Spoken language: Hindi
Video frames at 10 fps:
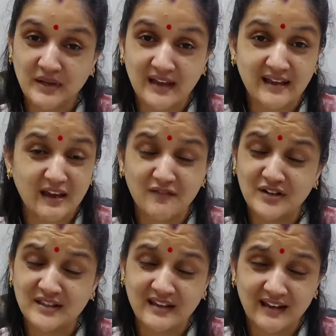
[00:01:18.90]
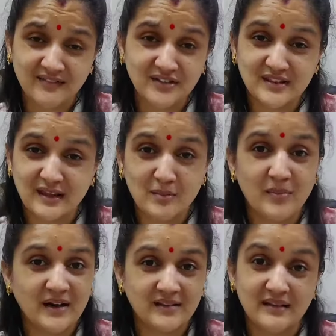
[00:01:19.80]
केक एवरी थिंग एवरी थिंग
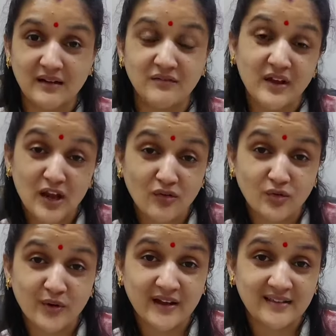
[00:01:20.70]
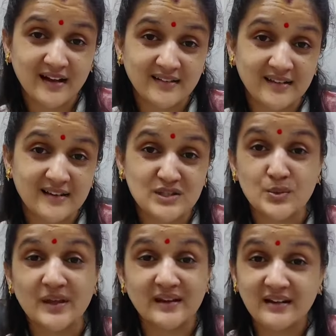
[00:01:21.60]
बट देयर वे ऑफ कुकिंग दैट थिंग
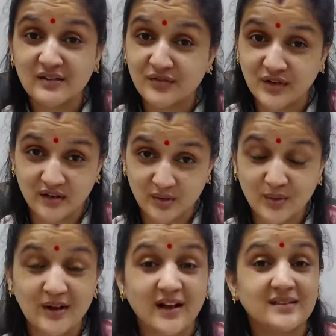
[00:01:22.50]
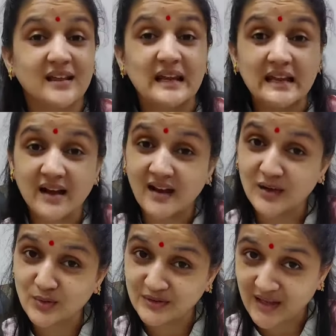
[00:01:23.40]
इज़ वेरी डिफरेंट उनका तरीका
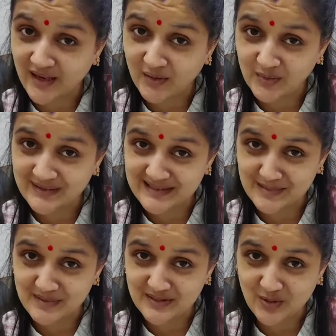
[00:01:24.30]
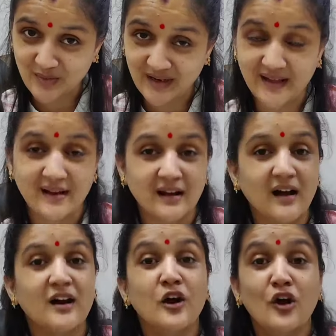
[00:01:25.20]
अलग होता है उन रेसिपीज़ को बनाने
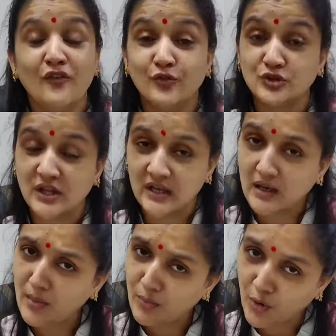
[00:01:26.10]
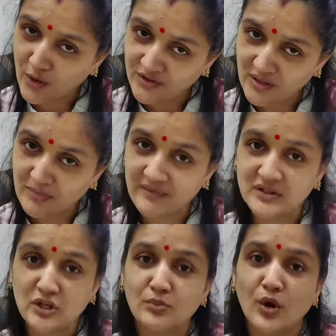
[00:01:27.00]
का वो तरीका बहुत ही
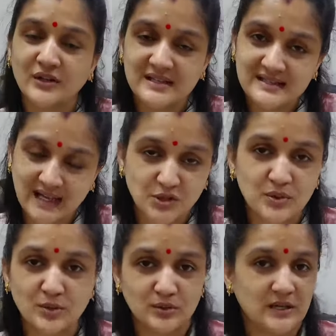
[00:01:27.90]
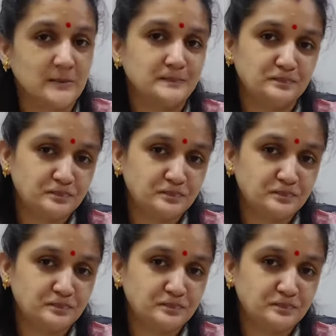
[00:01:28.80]
पवित्र बहुत ही सात्विक होता है